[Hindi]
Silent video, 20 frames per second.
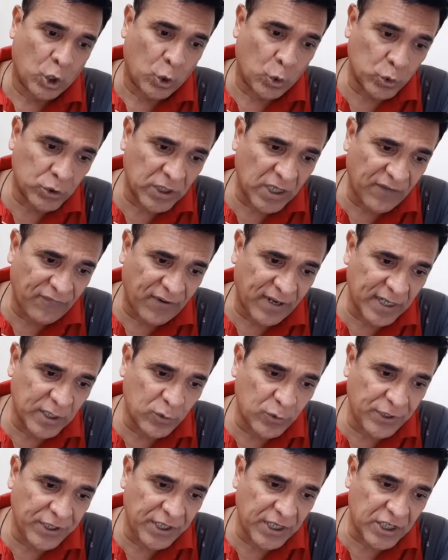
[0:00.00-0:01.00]
उत्तरा
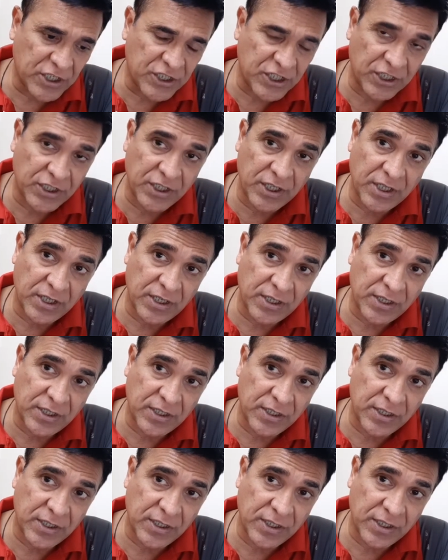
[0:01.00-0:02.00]
फाल्गुनी नक्षत्र
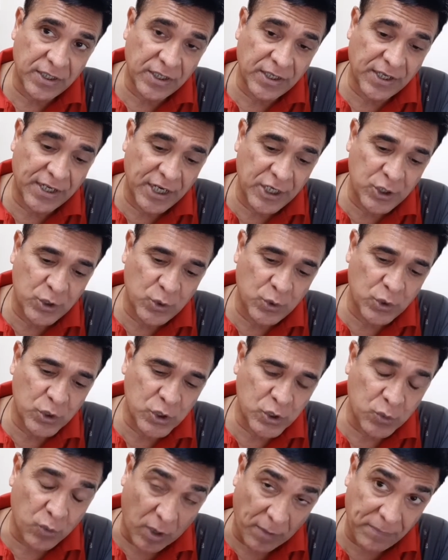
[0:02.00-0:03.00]
के जो
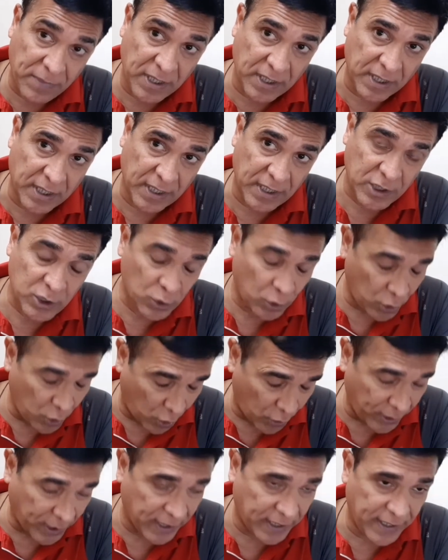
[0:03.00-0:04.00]
स्वामी हैं जो
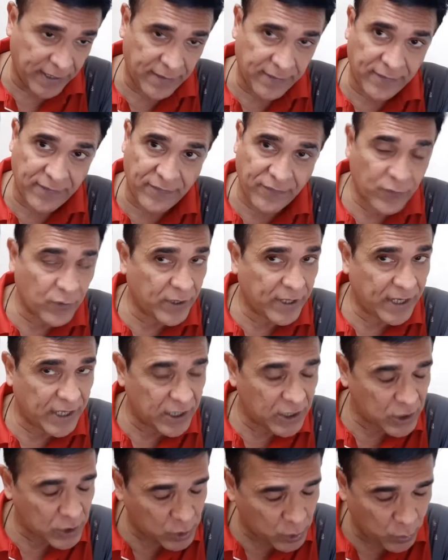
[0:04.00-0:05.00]
लॉर्ड है वो है
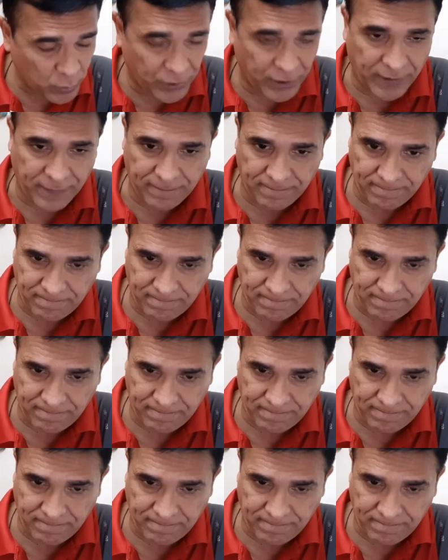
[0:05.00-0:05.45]
सूर्य